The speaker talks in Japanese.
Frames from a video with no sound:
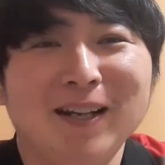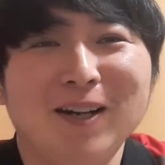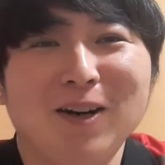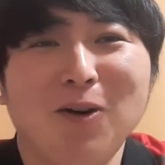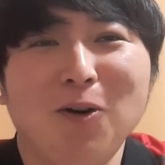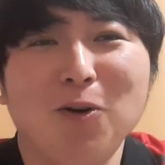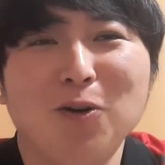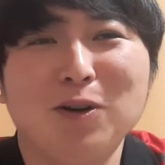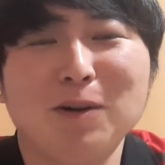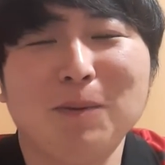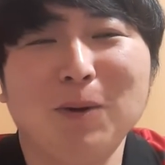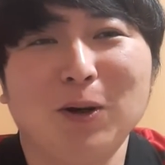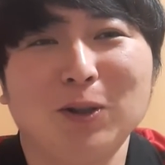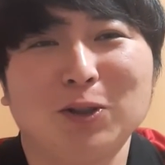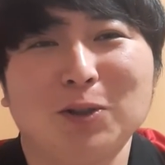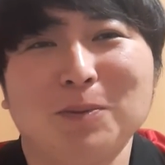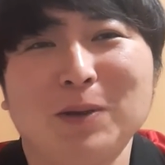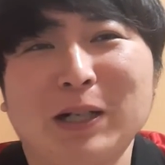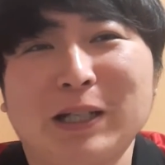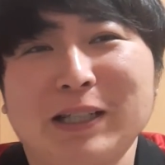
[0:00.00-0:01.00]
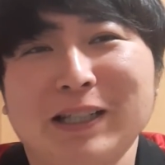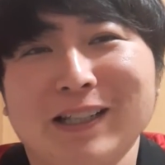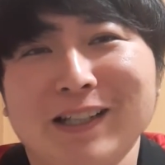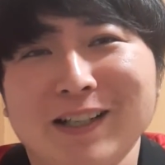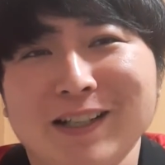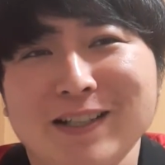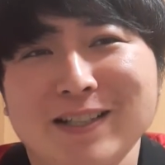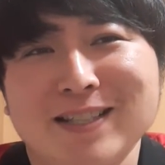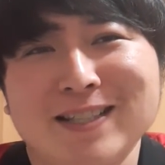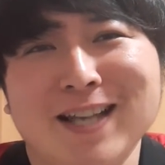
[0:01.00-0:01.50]
大久保智
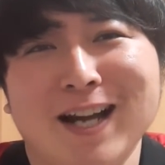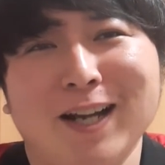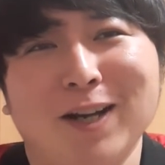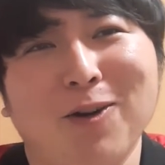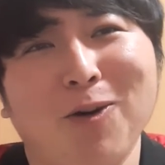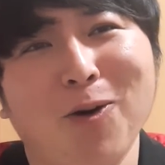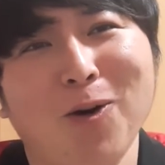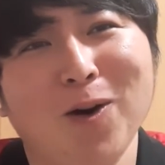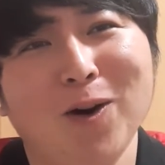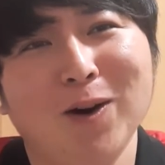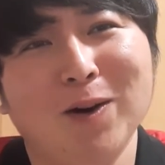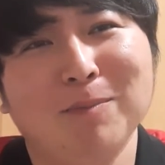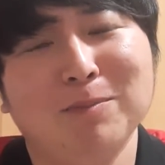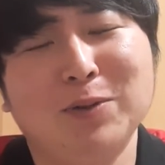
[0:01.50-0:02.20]
明最高、